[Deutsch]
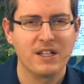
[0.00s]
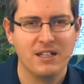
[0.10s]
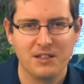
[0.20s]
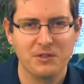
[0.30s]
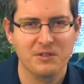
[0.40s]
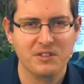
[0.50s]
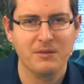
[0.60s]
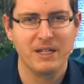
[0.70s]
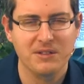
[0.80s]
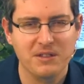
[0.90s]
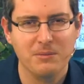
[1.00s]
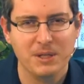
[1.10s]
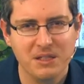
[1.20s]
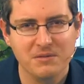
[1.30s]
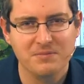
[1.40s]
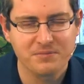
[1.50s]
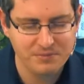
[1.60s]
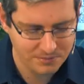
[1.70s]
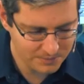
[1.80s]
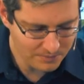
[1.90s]
Lasst uns gemeinsam beten.
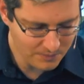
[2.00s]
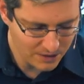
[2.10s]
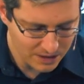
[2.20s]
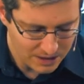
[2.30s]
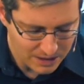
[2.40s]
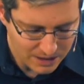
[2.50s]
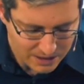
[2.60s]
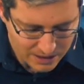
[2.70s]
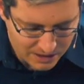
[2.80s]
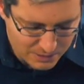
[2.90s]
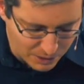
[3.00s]
Lieber